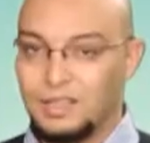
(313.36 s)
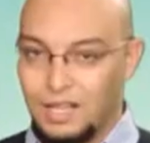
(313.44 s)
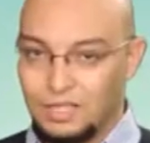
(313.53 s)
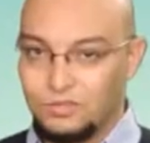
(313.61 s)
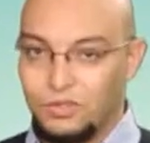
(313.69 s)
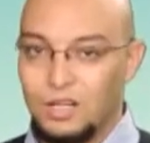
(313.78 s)
هاد
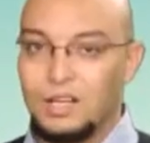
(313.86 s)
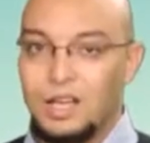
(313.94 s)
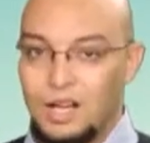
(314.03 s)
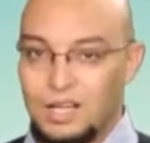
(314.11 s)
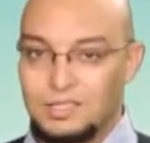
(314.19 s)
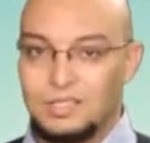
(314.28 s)
الاطفال
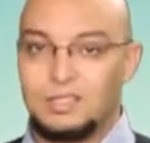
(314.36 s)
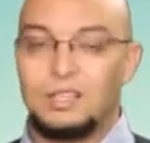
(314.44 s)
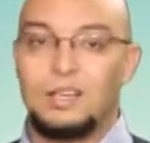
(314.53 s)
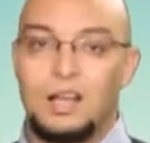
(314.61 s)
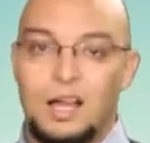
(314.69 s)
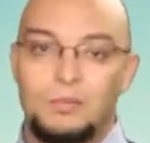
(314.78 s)
خاصه
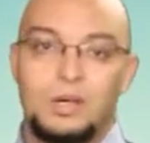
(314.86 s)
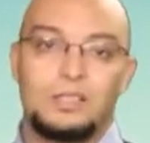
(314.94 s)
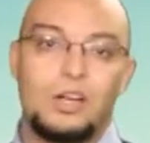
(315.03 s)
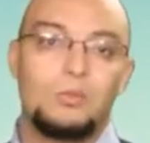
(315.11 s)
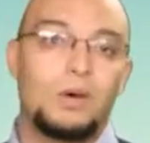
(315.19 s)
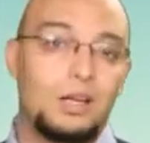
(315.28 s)
للاعمار
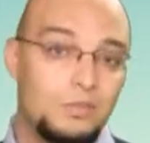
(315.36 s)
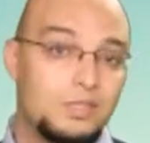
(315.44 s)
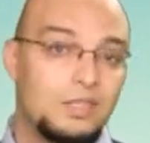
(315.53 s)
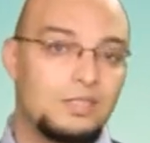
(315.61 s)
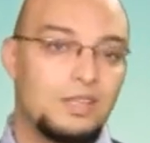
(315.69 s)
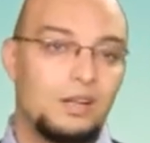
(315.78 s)
تاعهم قل من
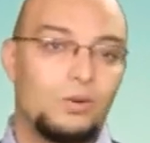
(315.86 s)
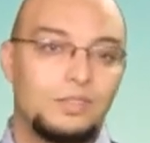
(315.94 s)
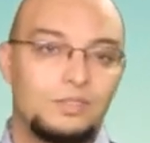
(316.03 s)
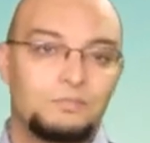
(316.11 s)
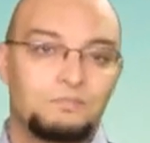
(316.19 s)
ست سنوات